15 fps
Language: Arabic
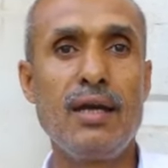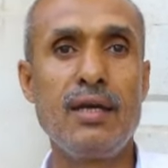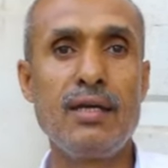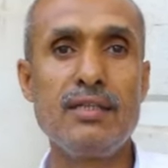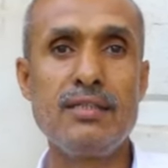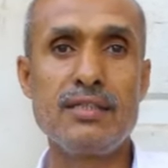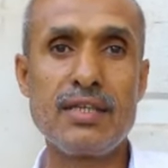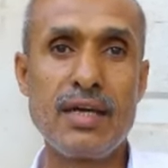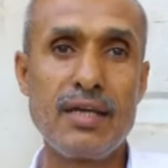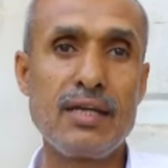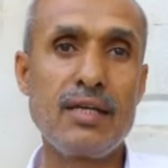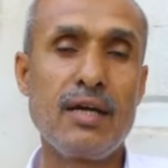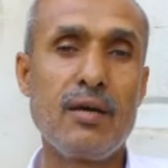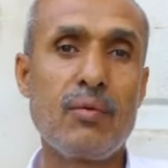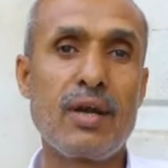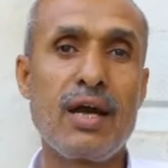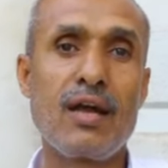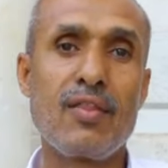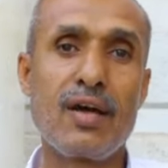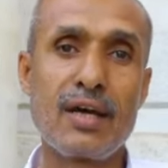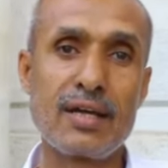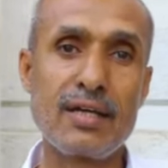الإنسانية
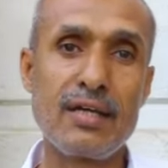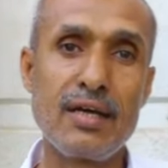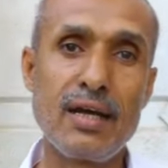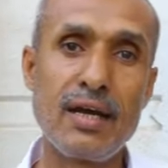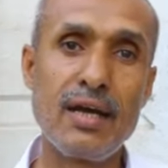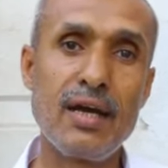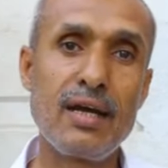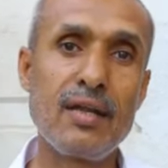والحضارية